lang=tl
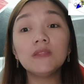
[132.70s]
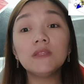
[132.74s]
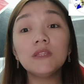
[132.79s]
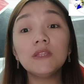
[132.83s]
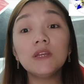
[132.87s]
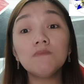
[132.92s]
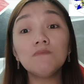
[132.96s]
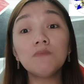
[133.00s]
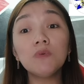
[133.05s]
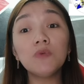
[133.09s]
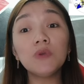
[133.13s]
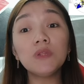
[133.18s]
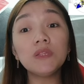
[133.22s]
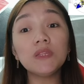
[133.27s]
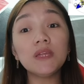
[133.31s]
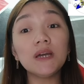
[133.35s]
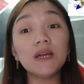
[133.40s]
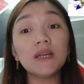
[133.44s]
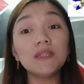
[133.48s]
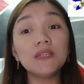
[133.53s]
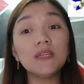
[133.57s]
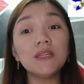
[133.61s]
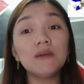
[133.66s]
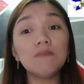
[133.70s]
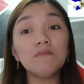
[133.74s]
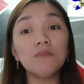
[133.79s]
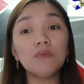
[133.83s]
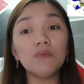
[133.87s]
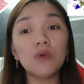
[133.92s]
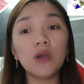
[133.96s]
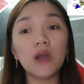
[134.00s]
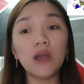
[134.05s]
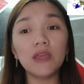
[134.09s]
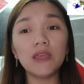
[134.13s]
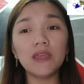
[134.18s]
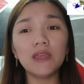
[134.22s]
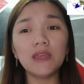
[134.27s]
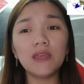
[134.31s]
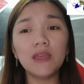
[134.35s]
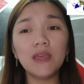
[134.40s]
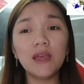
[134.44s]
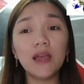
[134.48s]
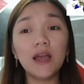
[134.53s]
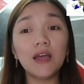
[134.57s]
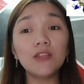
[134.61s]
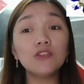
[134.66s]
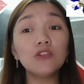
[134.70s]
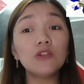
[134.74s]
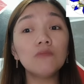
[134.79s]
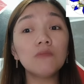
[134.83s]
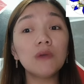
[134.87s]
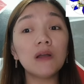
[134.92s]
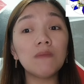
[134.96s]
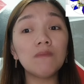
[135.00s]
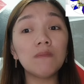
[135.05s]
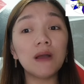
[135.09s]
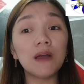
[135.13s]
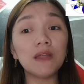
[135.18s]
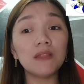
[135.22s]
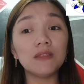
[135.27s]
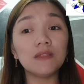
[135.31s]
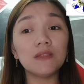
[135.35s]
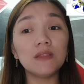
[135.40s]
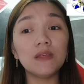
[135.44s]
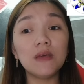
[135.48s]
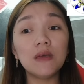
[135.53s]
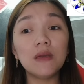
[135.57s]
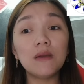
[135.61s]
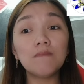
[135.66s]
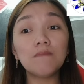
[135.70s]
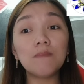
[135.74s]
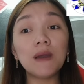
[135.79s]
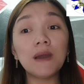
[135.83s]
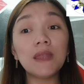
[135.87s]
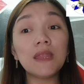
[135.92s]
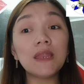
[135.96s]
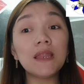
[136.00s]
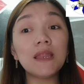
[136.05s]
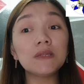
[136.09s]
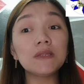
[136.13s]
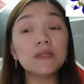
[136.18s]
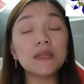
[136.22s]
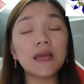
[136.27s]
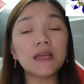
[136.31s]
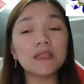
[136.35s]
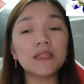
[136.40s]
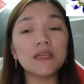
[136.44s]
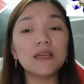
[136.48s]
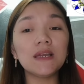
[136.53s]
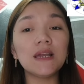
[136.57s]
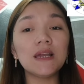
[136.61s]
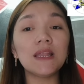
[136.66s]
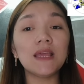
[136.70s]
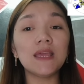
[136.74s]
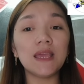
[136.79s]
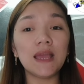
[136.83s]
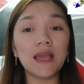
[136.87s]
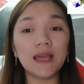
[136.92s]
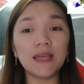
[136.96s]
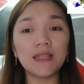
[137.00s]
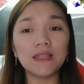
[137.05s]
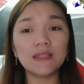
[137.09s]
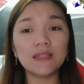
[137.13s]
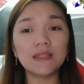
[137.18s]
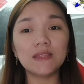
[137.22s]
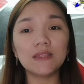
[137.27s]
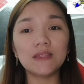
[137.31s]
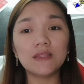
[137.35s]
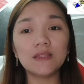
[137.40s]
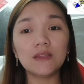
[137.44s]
na nagbuwis ng kanilang buhay at lumaban para lang sa ating kalayaan.